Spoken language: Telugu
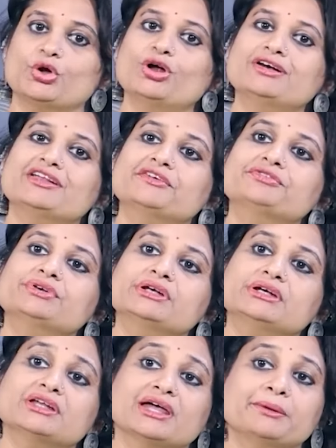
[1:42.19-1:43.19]
నాట్
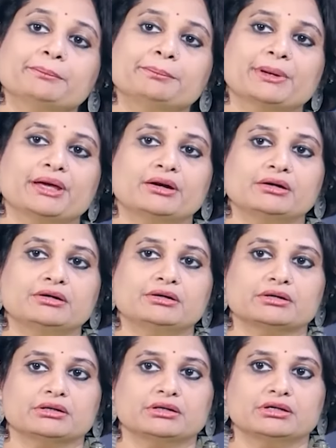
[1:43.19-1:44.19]
ఎవ్రీ టైం
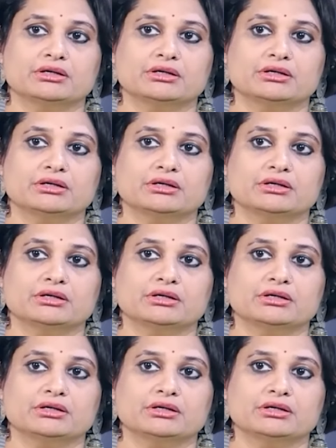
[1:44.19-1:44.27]
పేరెంట్